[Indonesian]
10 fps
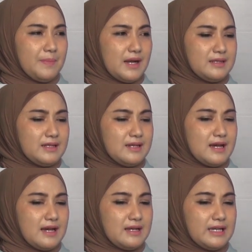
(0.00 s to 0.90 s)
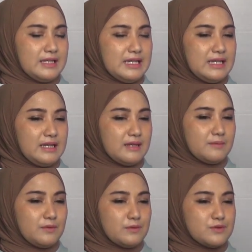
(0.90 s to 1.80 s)
Apakah tidak ini
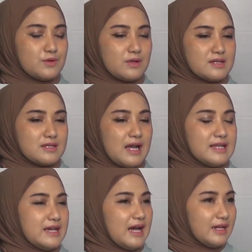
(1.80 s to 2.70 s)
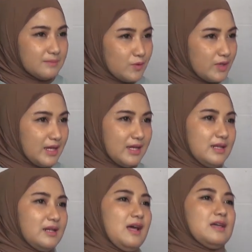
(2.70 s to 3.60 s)
unsur kesengajaan
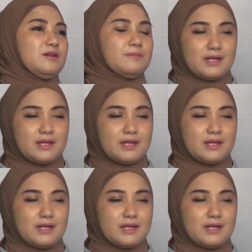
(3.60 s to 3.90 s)
mungkin atau